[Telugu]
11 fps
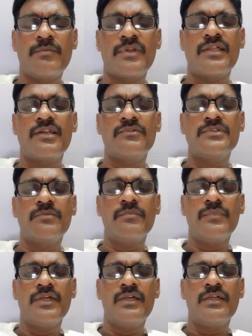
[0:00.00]
ప్రధాన అంశం
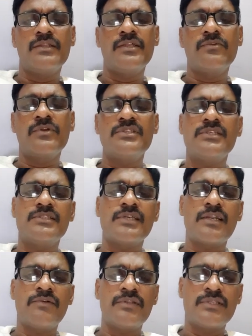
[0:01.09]
దీని గురించి
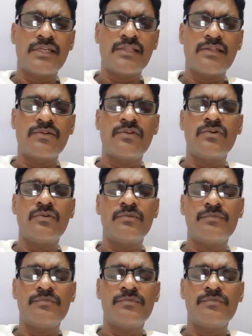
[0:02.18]
చాలామంది తల్లిదండ్రులు